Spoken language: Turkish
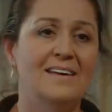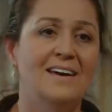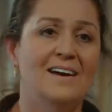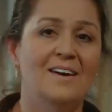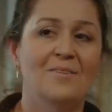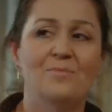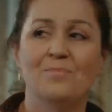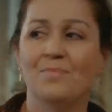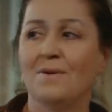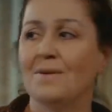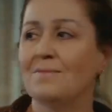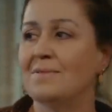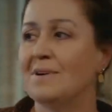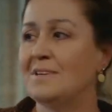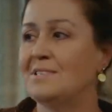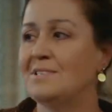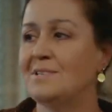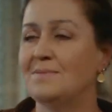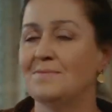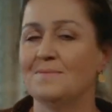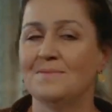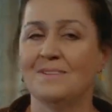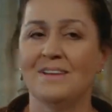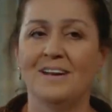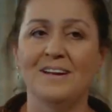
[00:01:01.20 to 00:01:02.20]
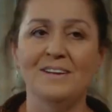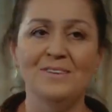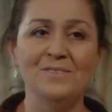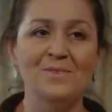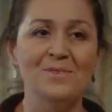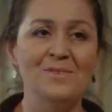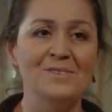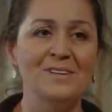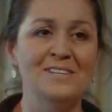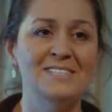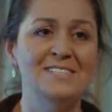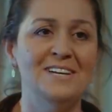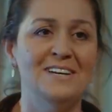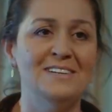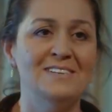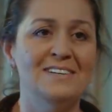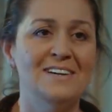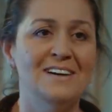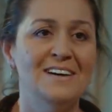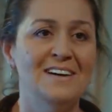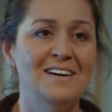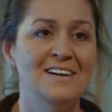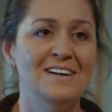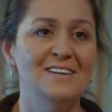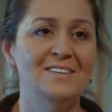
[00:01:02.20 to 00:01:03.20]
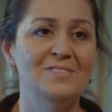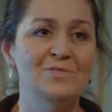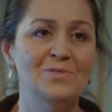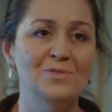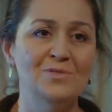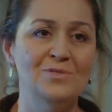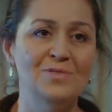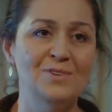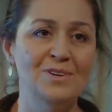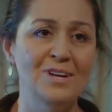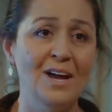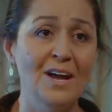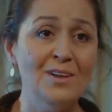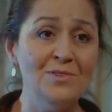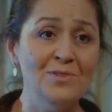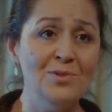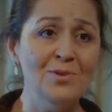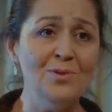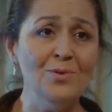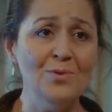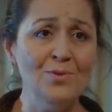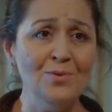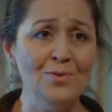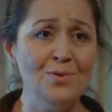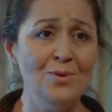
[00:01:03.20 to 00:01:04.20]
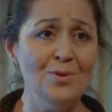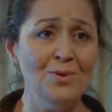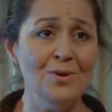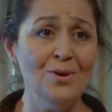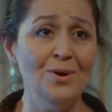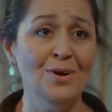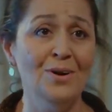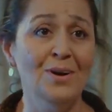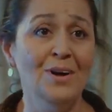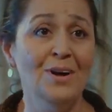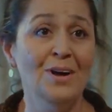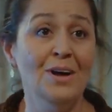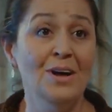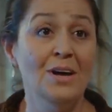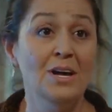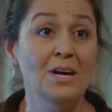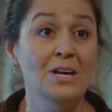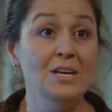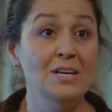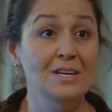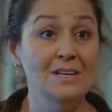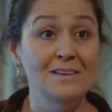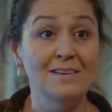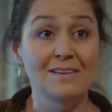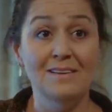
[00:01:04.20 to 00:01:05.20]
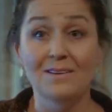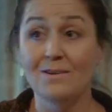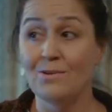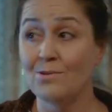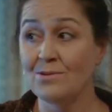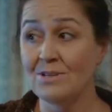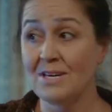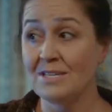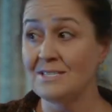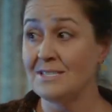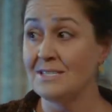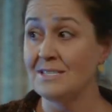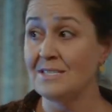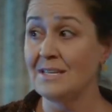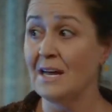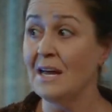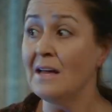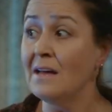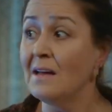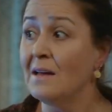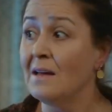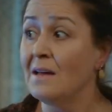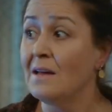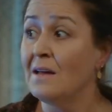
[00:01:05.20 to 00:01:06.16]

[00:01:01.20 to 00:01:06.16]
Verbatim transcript: Ya babacığım nerede olacak? Çocuk yatıyor uyuyor odasında.